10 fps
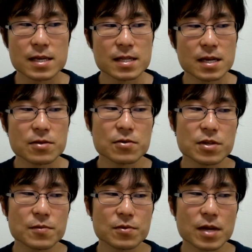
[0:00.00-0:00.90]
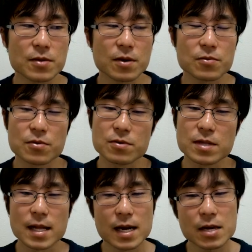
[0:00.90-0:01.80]
きなり入試問題とかを解くっ
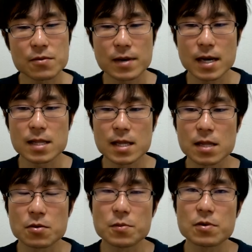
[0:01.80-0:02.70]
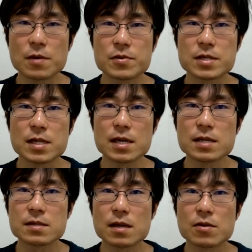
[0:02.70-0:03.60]
てなんかよくわかんないなって思うかもしれない
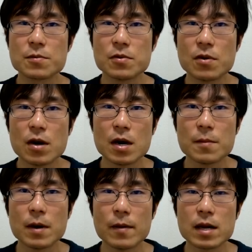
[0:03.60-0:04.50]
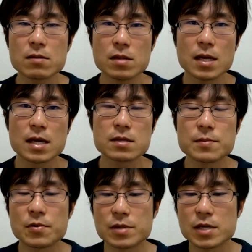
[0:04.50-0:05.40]
ですけれども、まあ、割とね、安い
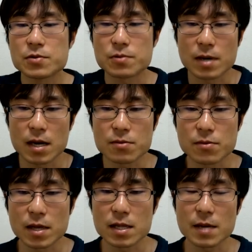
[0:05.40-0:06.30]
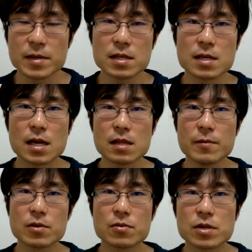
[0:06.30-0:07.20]
問題集とかあるので、試しにやって
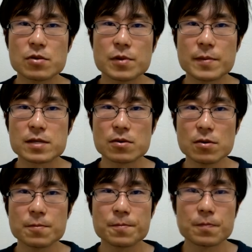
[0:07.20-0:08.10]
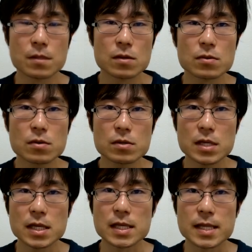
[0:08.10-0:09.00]
みるといいと思いますよ。特
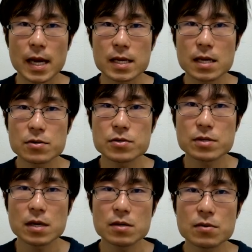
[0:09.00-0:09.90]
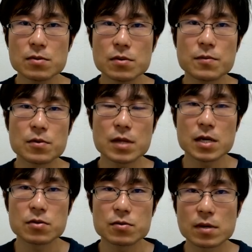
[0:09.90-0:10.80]
に大学受験用の問
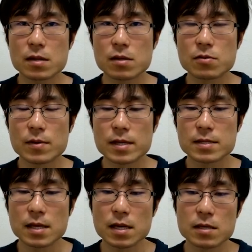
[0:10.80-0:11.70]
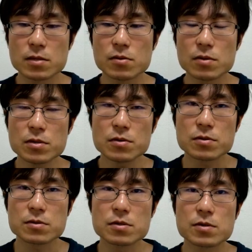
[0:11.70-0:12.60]
題集とかっていうのはですね非常によ
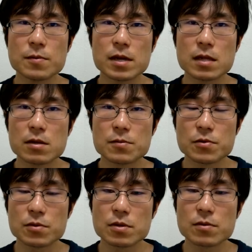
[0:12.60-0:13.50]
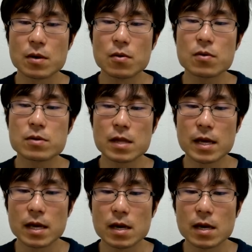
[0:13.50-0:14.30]
く作り込まれているものっていうのが多くて